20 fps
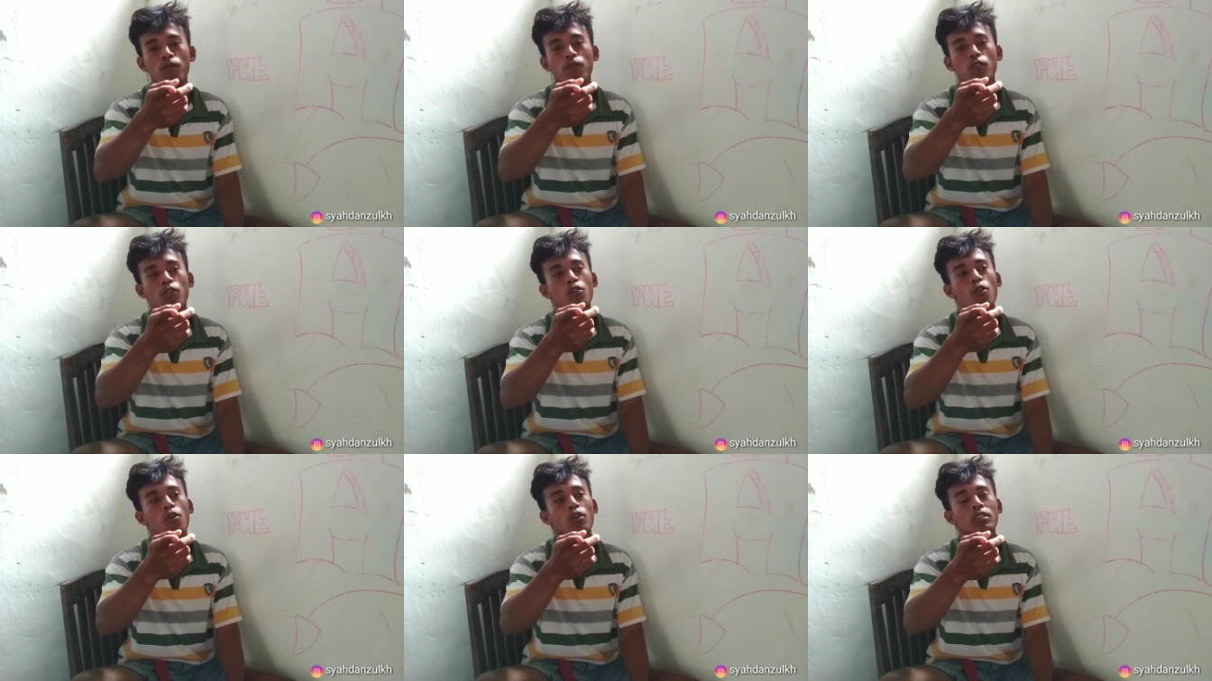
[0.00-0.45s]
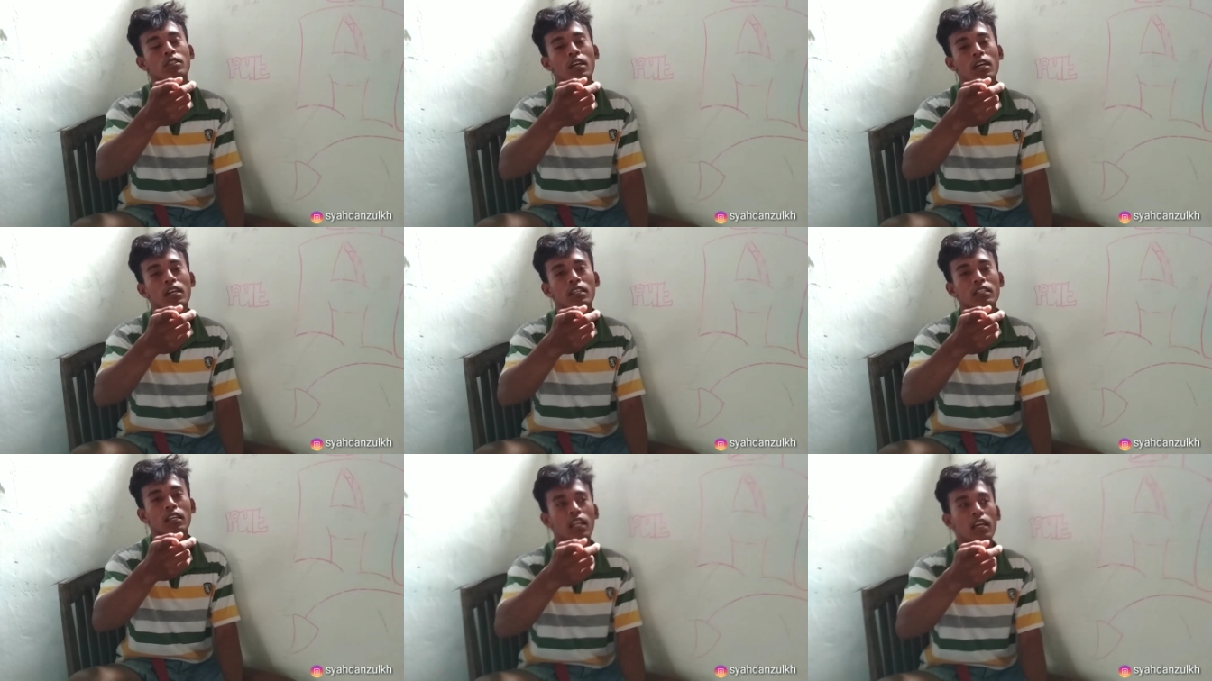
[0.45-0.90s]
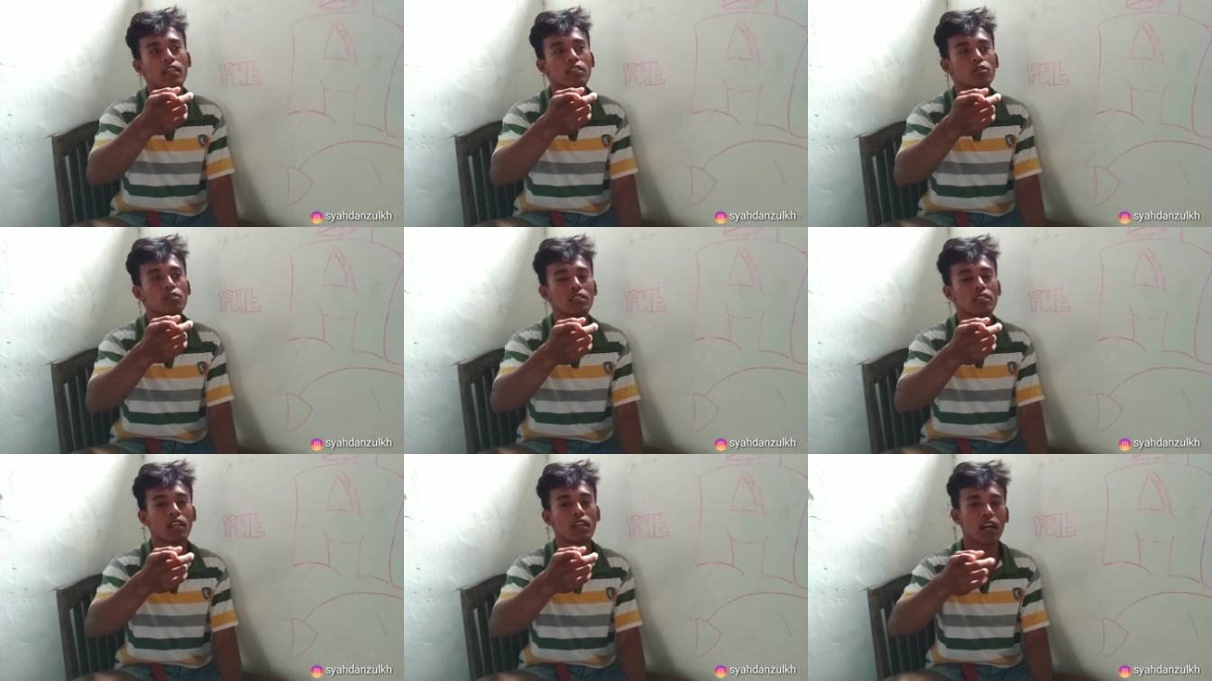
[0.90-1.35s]
video saya
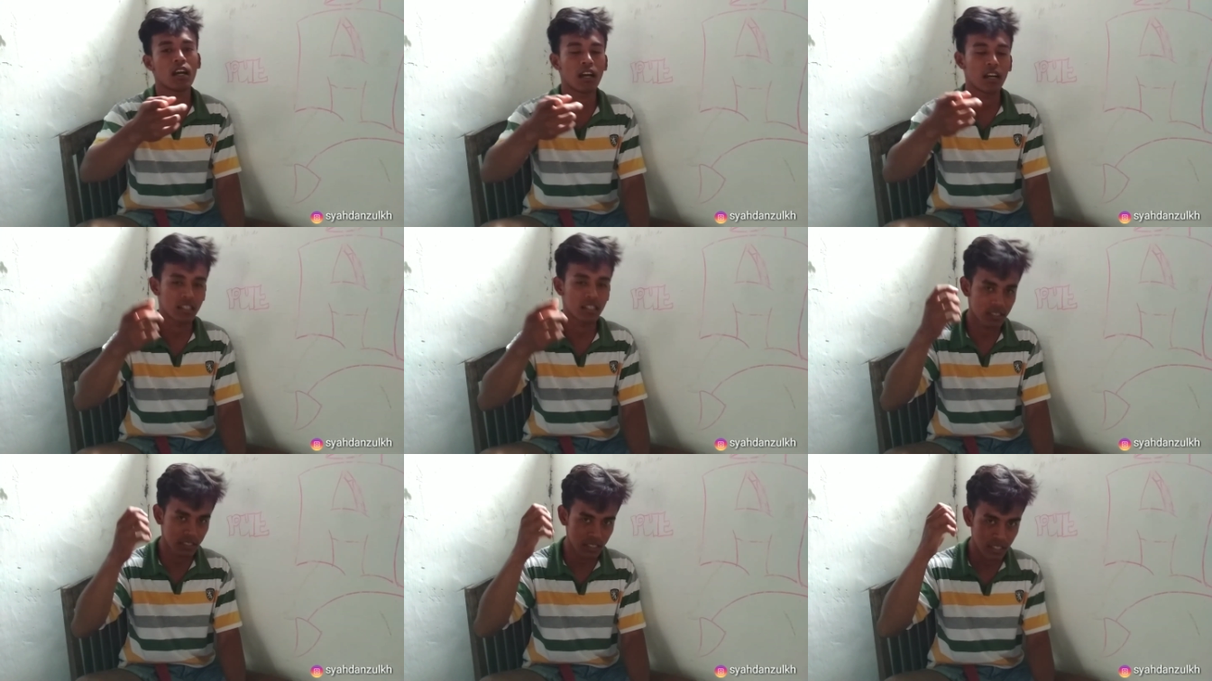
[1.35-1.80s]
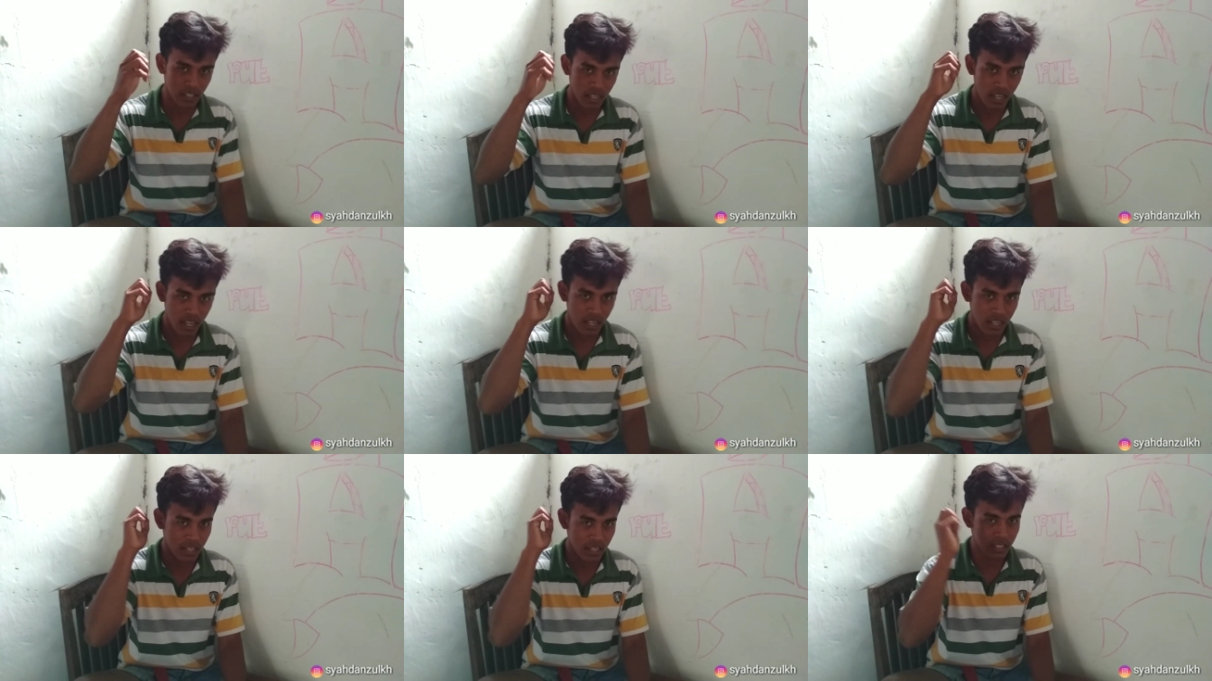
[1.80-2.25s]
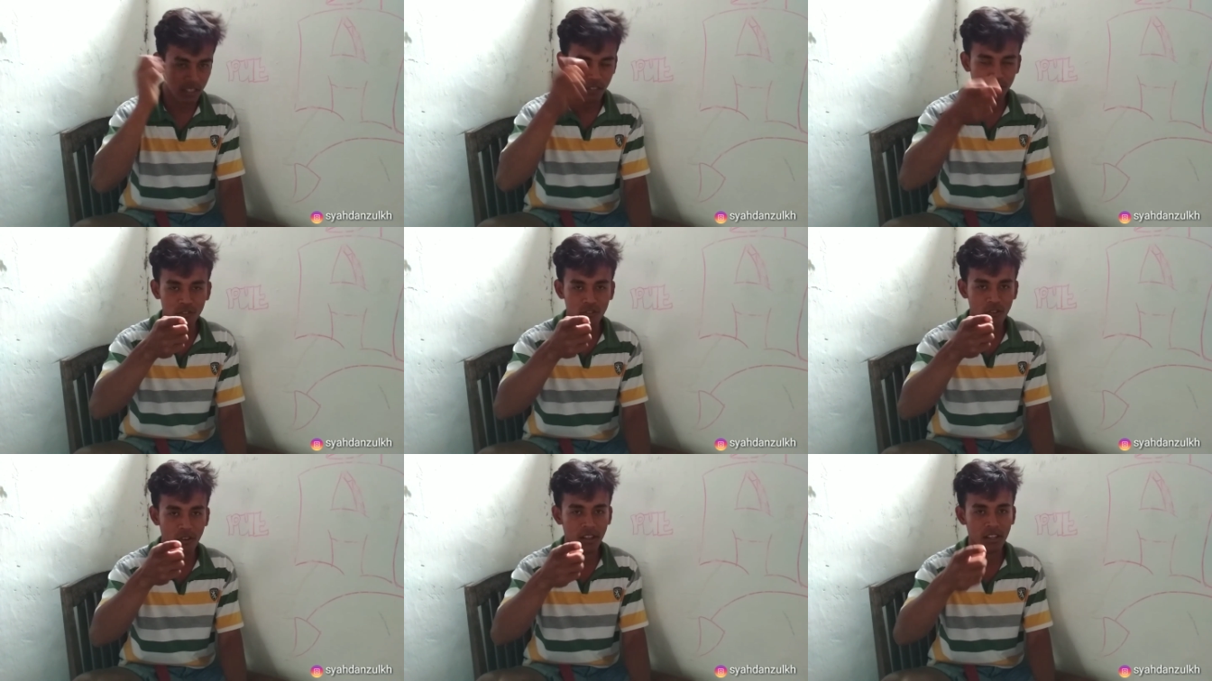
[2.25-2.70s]
selanjutnya di
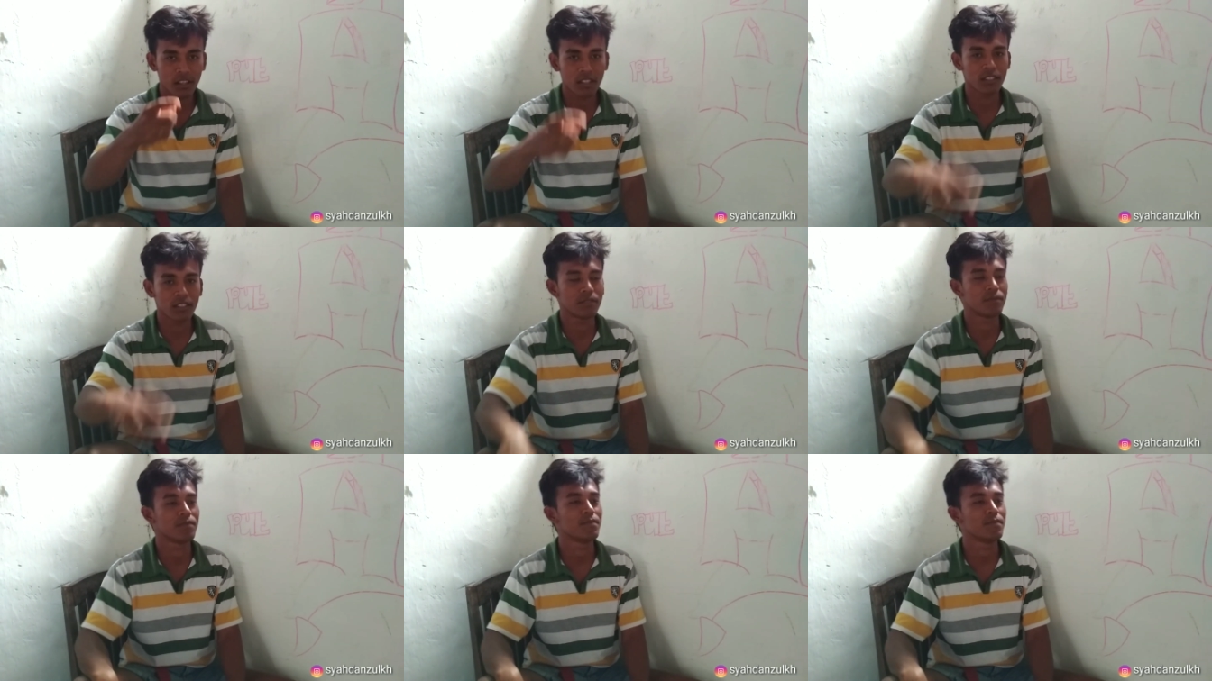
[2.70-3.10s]
video ini.